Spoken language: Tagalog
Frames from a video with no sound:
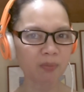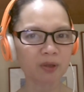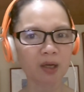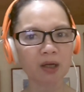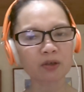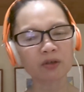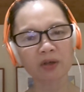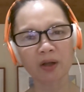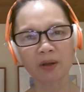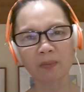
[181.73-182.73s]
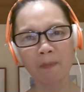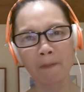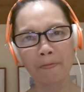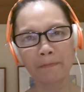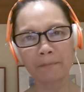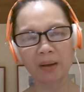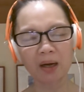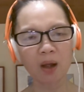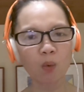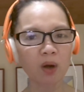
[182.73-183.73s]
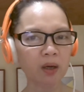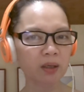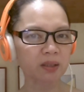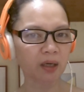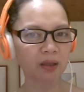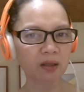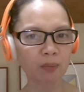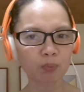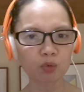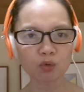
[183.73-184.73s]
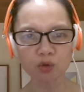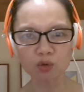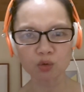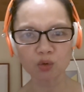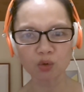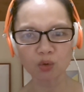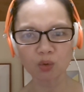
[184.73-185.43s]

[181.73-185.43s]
mo na lang siya para wala ng sakit ng puso,